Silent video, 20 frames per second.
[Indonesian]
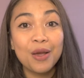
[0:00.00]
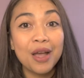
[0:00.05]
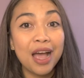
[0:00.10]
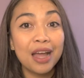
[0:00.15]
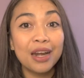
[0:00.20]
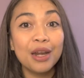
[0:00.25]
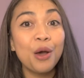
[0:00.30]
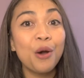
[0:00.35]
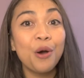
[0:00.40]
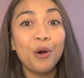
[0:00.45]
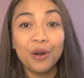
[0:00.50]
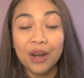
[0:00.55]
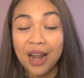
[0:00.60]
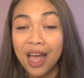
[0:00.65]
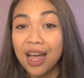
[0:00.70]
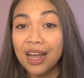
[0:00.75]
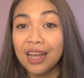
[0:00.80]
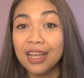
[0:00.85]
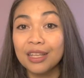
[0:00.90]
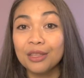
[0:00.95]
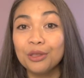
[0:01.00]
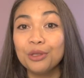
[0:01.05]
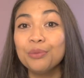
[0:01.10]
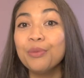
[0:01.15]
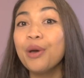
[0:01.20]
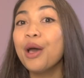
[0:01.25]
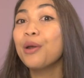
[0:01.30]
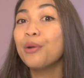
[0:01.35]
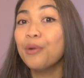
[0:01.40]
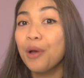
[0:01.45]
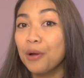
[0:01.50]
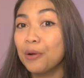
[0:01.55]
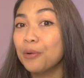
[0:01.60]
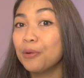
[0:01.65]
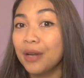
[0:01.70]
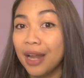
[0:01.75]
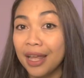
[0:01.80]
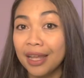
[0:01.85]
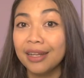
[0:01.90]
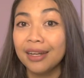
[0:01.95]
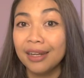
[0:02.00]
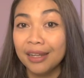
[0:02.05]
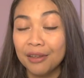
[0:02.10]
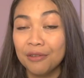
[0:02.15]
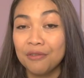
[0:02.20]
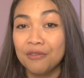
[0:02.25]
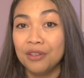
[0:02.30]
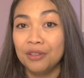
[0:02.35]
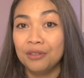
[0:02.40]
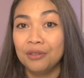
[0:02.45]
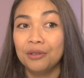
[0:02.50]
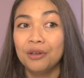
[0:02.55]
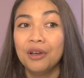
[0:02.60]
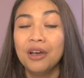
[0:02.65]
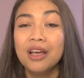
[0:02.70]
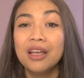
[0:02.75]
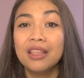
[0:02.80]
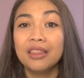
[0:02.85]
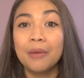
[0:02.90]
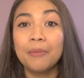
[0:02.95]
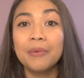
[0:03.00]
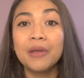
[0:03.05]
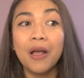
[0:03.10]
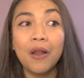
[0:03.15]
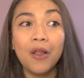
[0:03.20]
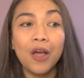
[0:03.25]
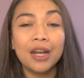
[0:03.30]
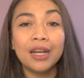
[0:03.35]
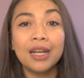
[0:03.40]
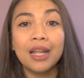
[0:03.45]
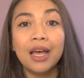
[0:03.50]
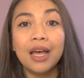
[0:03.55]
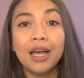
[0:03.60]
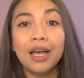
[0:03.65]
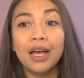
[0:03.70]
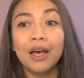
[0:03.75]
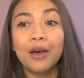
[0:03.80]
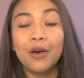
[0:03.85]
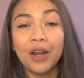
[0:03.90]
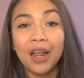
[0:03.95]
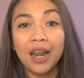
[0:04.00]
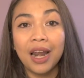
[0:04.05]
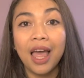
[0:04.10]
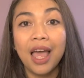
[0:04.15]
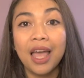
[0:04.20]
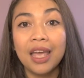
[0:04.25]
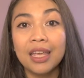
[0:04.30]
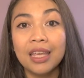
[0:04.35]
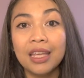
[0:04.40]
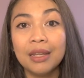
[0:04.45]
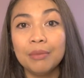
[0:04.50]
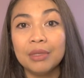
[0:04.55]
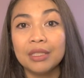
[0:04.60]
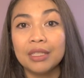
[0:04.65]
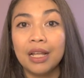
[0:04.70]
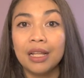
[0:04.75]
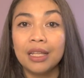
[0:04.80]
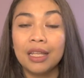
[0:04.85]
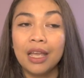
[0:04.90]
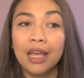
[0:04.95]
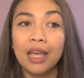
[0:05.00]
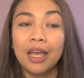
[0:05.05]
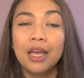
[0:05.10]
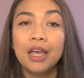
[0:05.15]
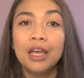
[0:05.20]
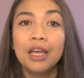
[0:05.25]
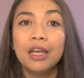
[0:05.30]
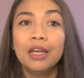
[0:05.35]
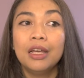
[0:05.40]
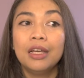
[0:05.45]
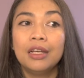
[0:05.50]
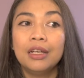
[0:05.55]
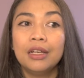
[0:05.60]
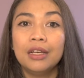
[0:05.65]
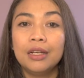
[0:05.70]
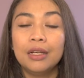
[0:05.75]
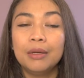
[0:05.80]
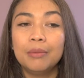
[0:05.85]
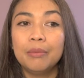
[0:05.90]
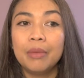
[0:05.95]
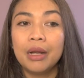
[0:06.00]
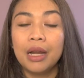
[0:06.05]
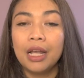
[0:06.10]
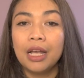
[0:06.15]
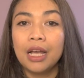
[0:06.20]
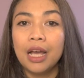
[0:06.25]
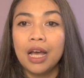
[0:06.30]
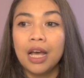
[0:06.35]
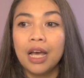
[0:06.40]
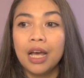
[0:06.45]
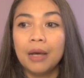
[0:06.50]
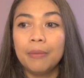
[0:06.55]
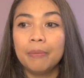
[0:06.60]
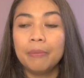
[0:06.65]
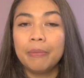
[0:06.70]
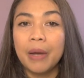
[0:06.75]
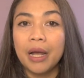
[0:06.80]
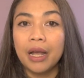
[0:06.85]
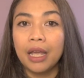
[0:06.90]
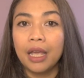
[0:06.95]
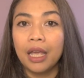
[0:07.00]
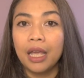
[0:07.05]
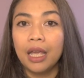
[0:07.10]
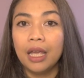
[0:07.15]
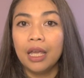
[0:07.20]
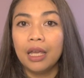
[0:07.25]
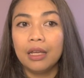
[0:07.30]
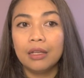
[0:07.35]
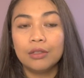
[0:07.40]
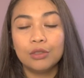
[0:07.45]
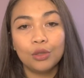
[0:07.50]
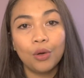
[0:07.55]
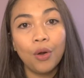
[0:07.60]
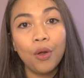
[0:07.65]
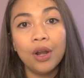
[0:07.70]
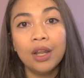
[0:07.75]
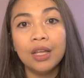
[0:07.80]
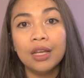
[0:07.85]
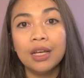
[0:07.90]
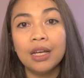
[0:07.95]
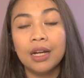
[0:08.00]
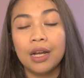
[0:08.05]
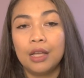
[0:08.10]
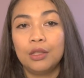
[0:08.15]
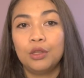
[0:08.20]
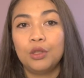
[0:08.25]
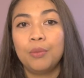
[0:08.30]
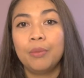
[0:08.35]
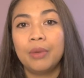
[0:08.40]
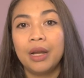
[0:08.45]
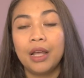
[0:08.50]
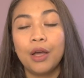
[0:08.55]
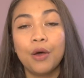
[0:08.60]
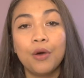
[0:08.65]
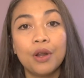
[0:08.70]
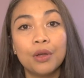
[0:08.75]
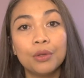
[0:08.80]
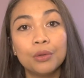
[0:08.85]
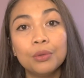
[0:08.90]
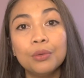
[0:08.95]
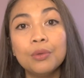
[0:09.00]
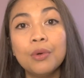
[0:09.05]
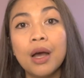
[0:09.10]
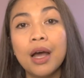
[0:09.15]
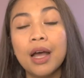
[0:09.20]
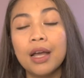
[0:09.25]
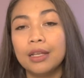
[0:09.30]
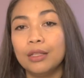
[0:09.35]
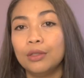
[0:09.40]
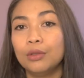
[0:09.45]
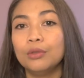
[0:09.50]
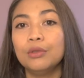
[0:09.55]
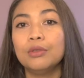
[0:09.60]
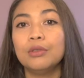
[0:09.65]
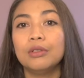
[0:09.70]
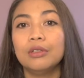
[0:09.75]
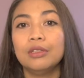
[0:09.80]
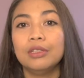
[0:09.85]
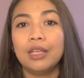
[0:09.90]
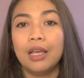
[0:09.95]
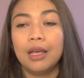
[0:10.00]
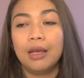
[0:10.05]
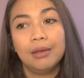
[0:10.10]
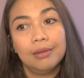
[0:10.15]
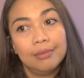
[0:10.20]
nggak ada orang gitu baru aku naik lift gitu tapi kalau ada orang lain misalnya uh, mereka pakai stroller atau mereka orang tua itu ya